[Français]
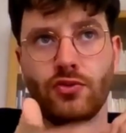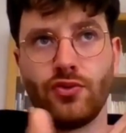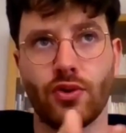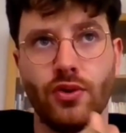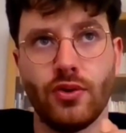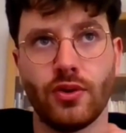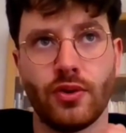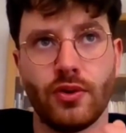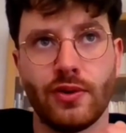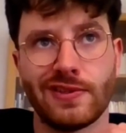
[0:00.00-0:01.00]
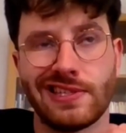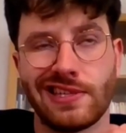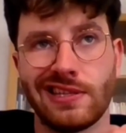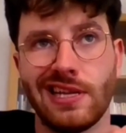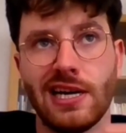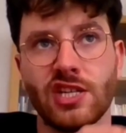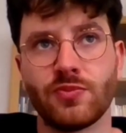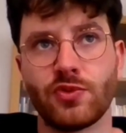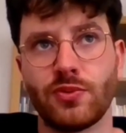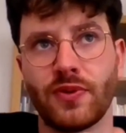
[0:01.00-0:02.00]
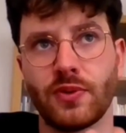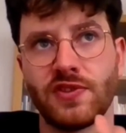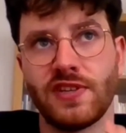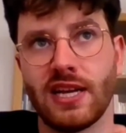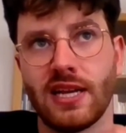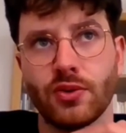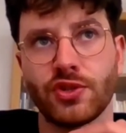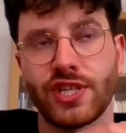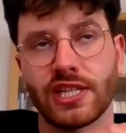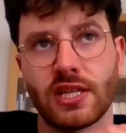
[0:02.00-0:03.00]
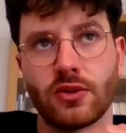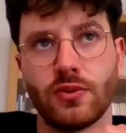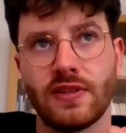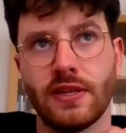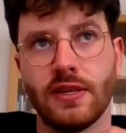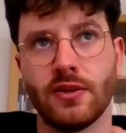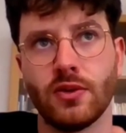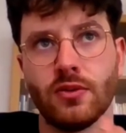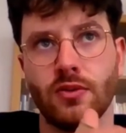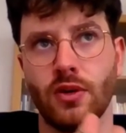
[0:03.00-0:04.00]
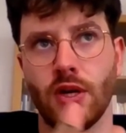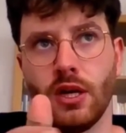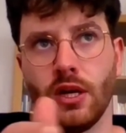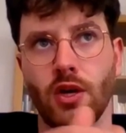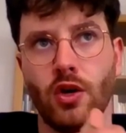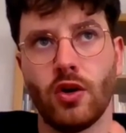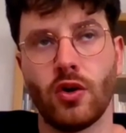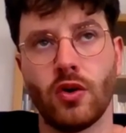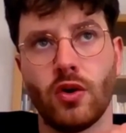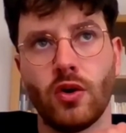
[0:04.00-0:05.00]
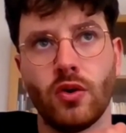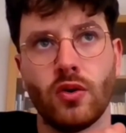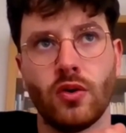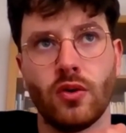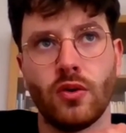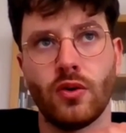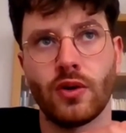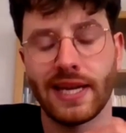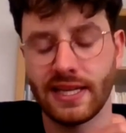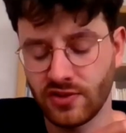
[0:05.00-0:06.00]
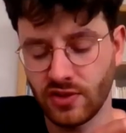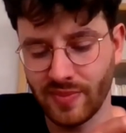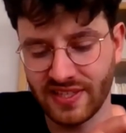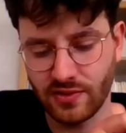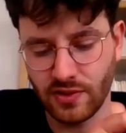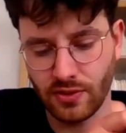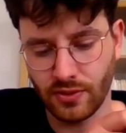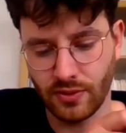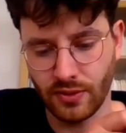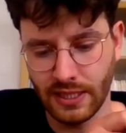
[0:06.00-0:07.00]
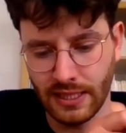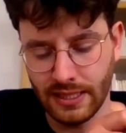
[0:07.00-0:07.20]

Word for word: Durant ces années-là, je me suis fait aussi à la recherche à côté en, en, en réalisant un master